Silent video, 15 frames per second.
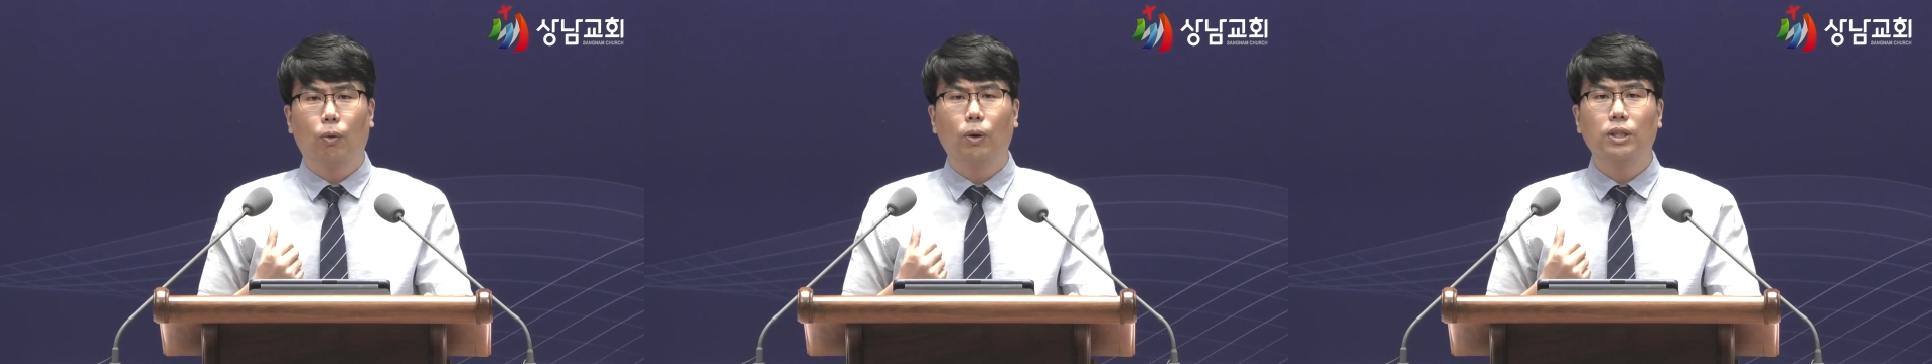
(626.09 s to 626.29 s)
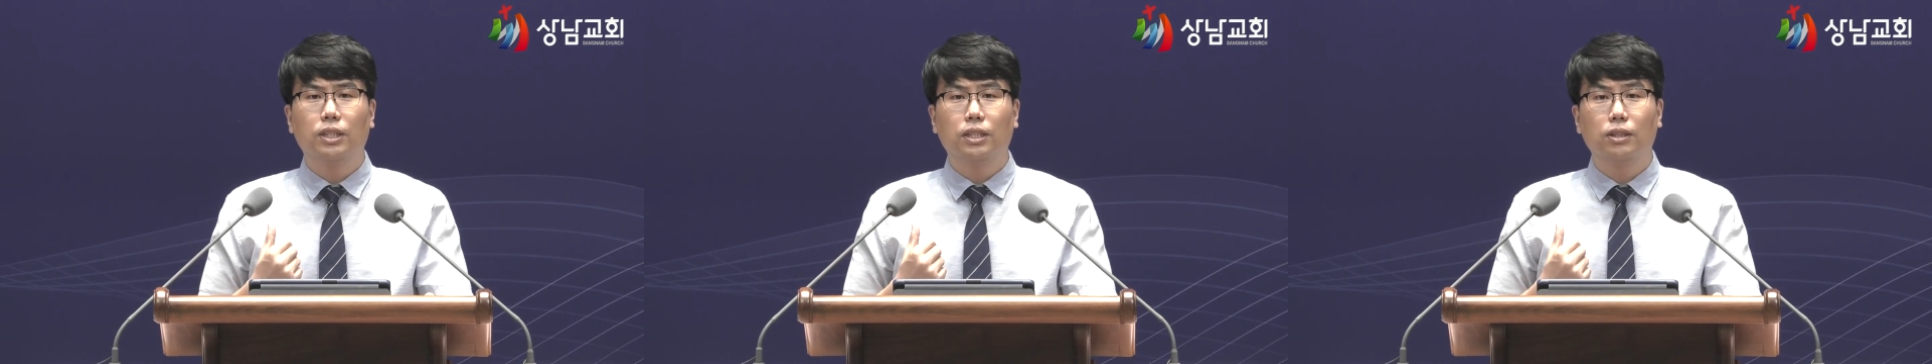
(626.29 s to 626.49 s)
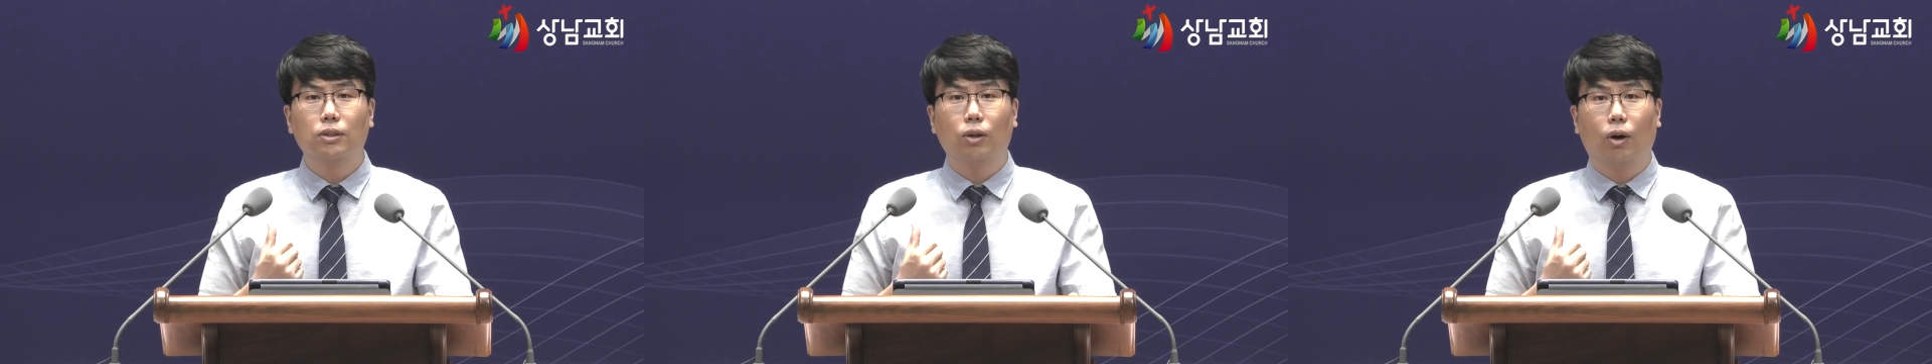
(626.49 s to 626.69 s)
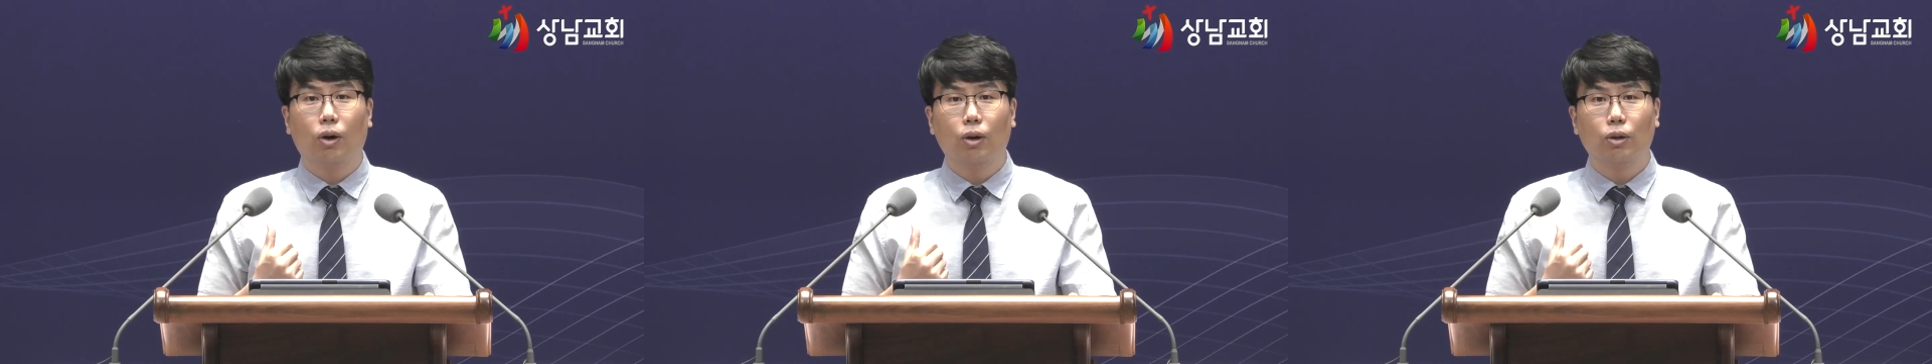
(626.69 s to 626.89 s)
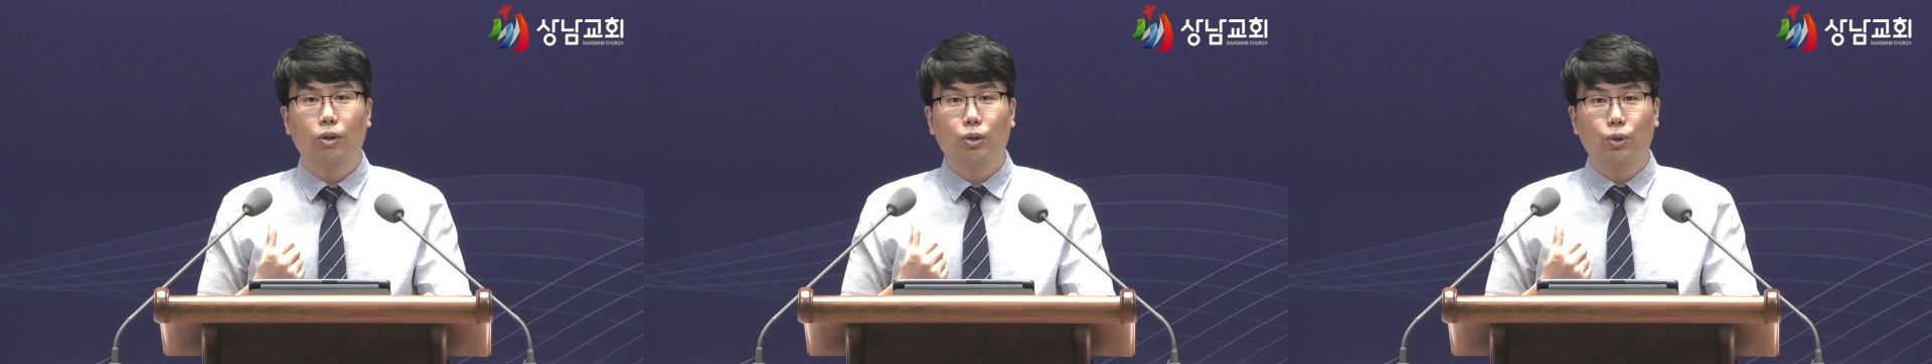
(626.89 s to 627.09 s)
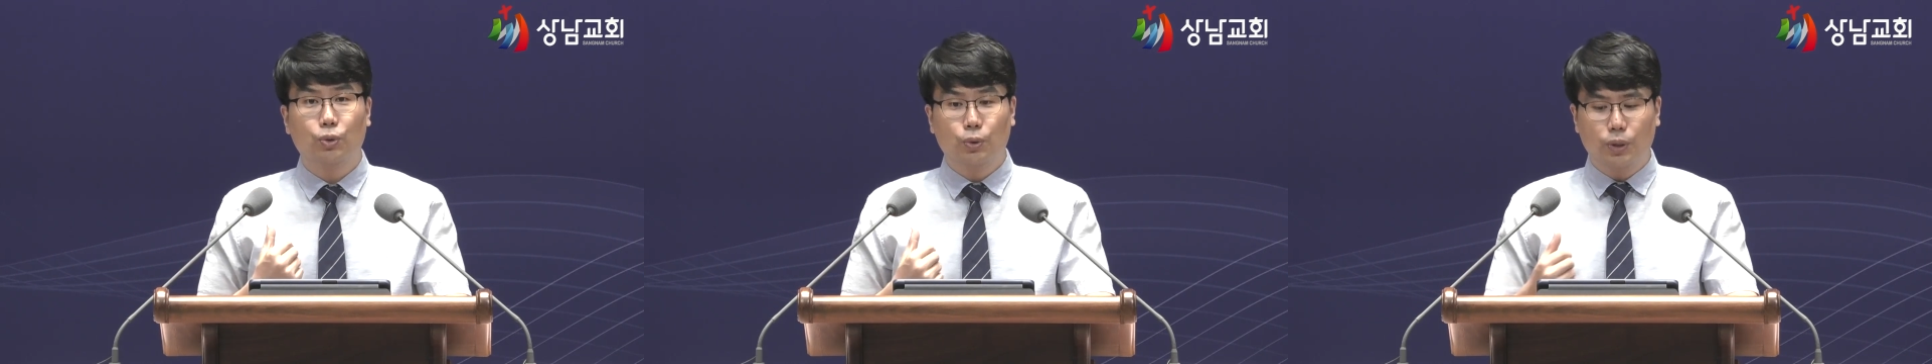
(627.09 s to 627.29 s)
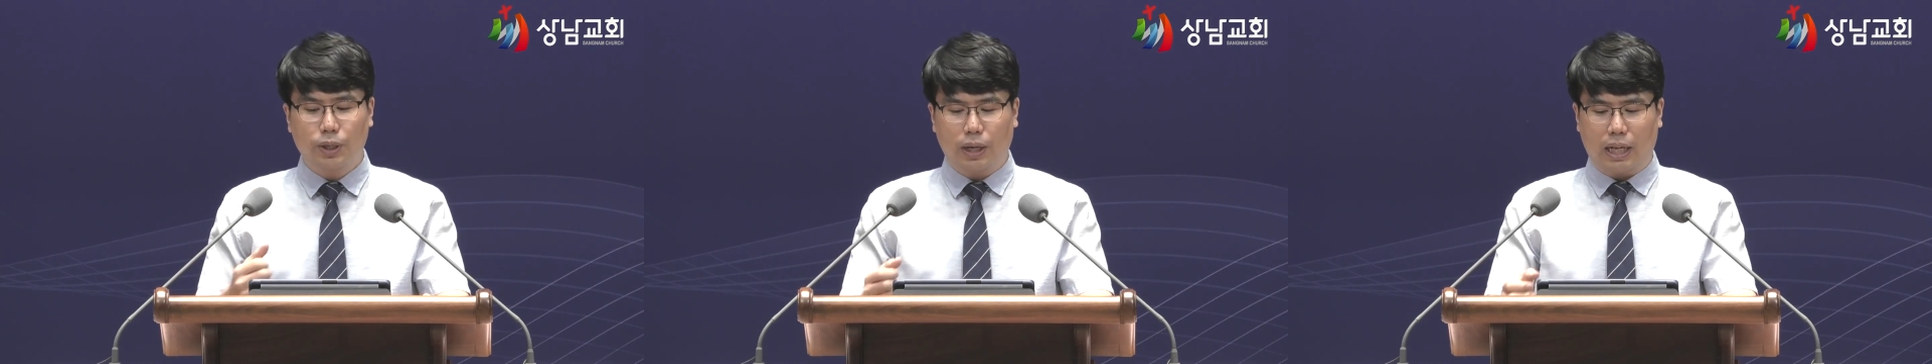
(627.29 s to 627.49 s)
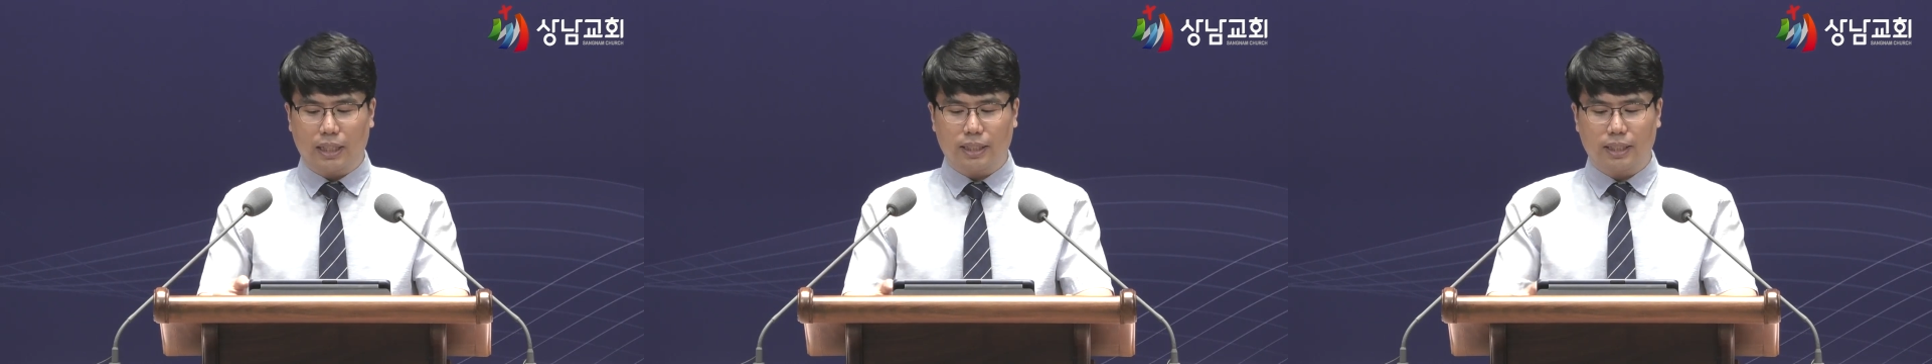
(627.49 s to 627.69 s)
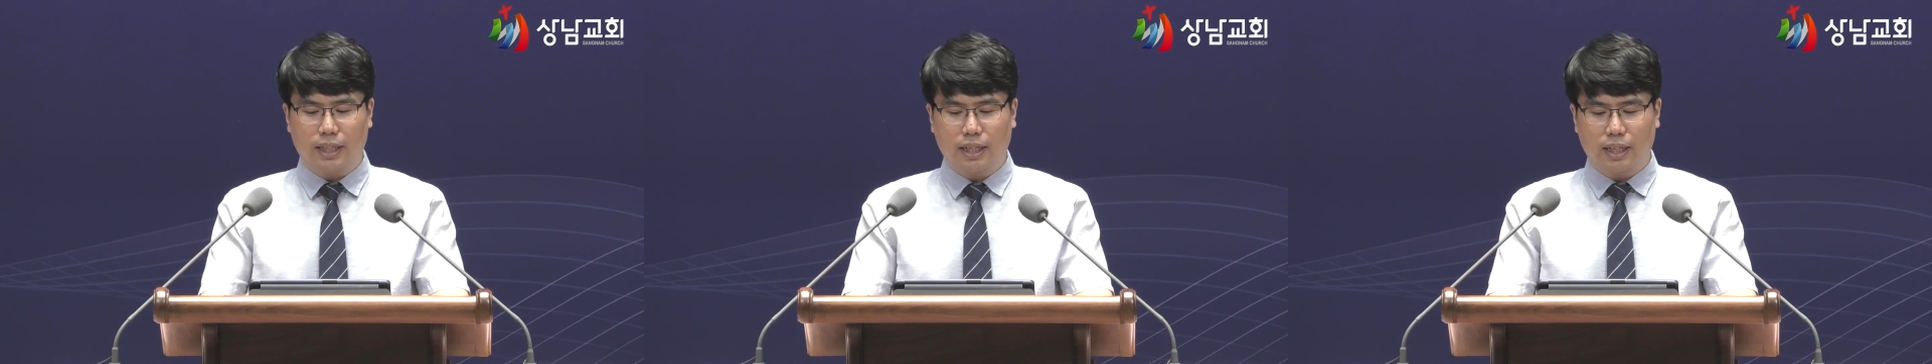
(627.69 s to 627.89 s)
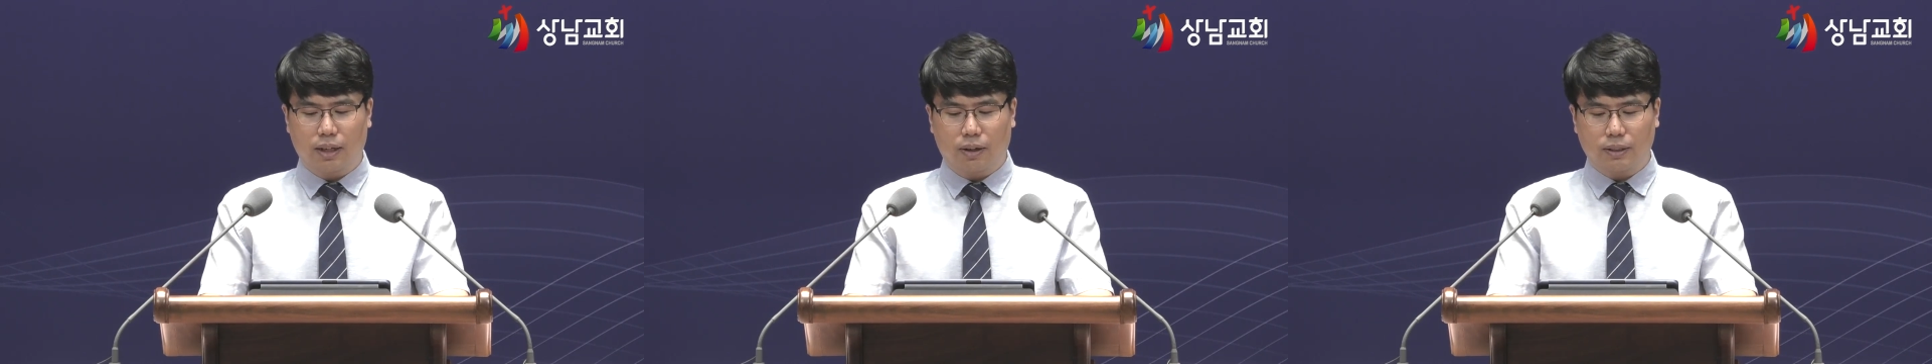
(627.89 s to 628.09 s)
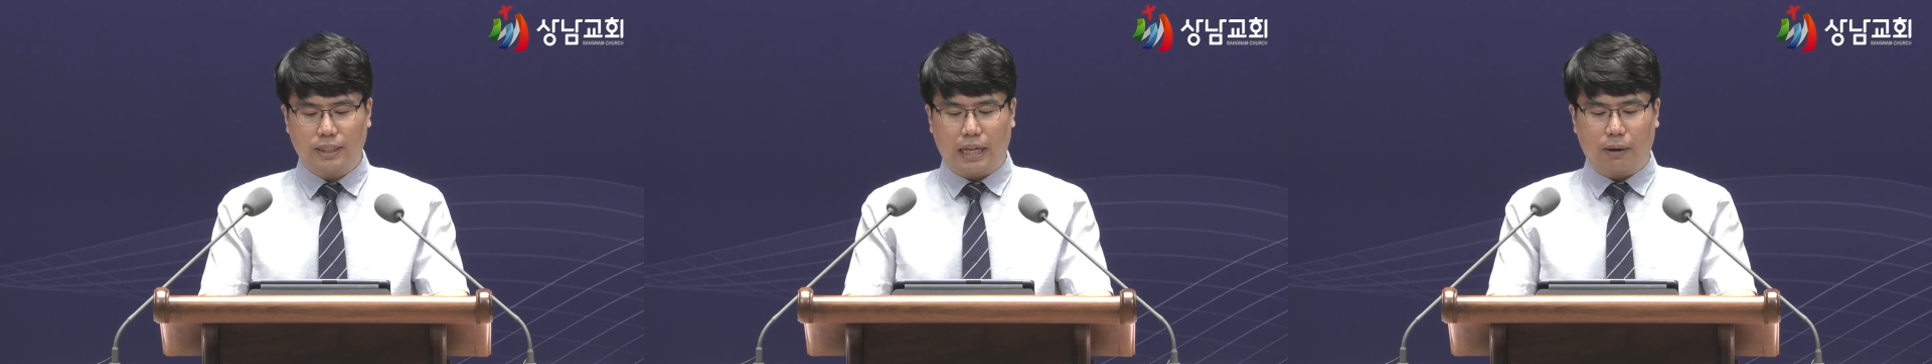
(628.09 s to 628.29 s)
훨씬 더 유리한 어,